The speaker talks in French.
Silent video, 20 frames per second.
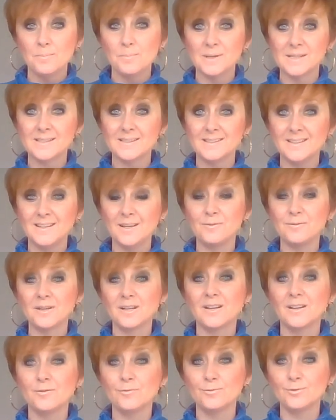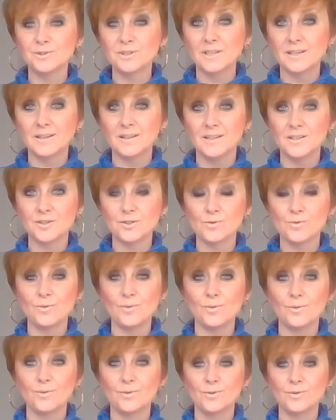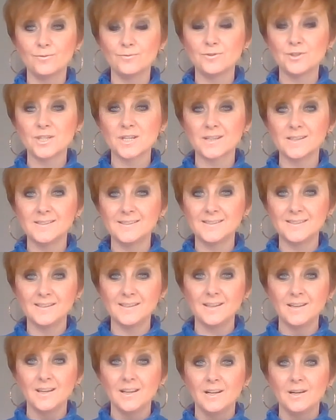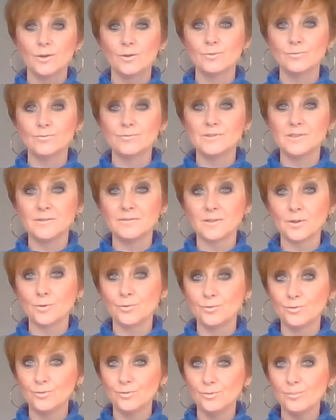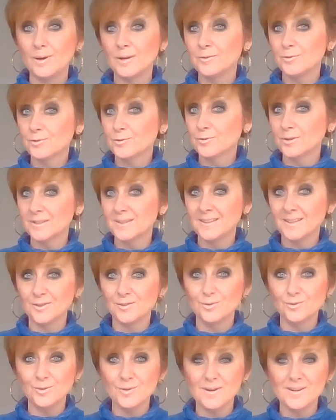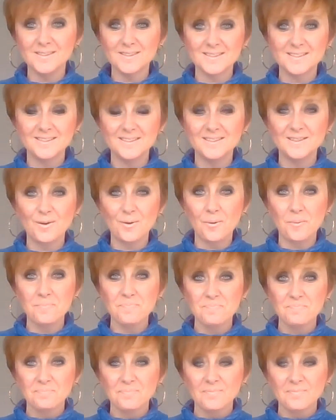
passées avec les vôtres, avec les gens euh, que vous chérissez, que vous avez reçu bah, de chouettes cadeaux, hein, si, euh,